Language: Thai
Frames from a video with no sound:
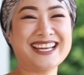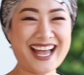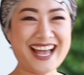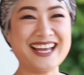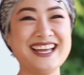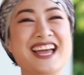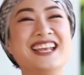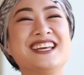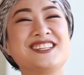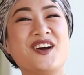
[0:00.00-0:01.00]
ค่ะ
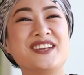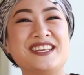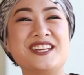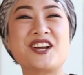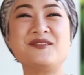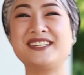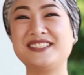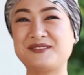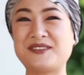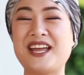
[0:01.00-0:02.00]
และตอนนี้ก็มาถึ
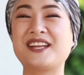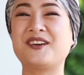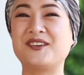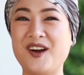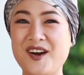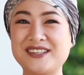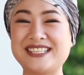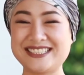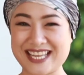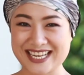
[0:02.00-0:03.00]
งประเภทของห้อง
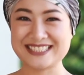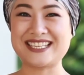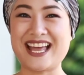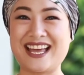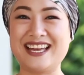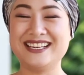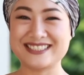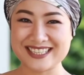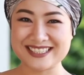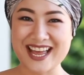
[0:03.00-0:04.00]
ที่ใช้ลักษณะหรื
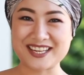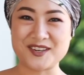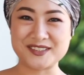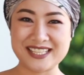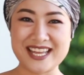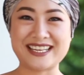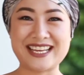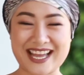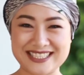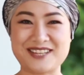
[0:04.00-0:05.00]
อขนาดของเตียงใน
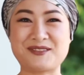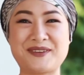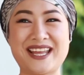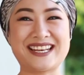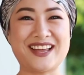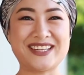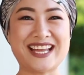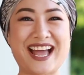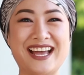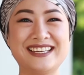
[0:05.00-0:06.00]
การจัดประเภทแล้วนะ
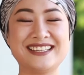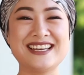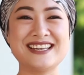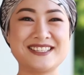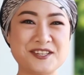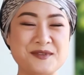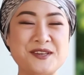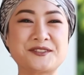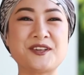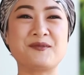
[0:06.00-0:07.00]
คะ ซึ่งก็มีอ
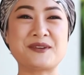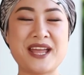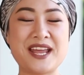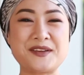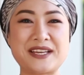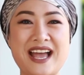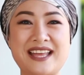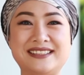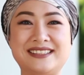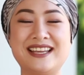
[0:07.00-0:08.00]
ยู่ 2 ประเภทด้วยกัน
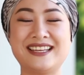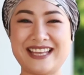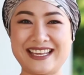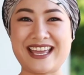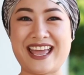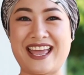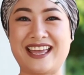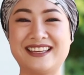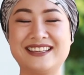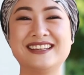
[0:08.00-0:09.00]
ได้แก่
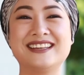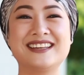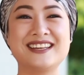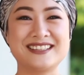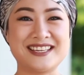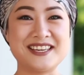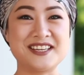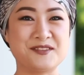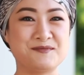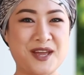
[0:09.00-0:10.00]
king
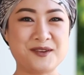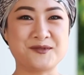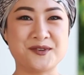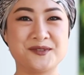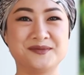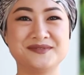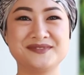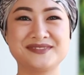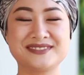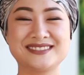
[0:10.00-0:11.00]
bedroom
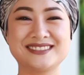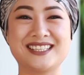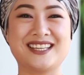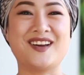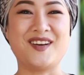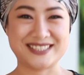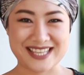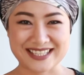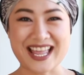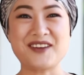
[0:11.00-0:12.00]
ออกเสี
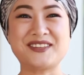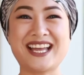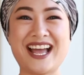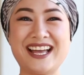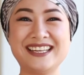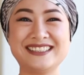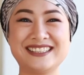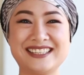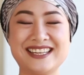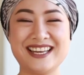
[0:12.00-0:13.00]
ยงตามนะคะ
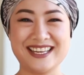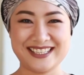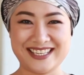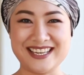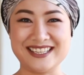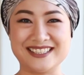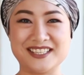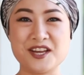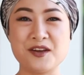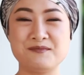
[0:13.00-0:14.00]
king
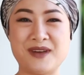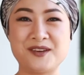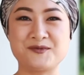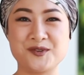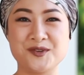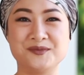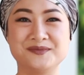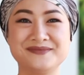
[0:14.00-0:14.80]
bedroom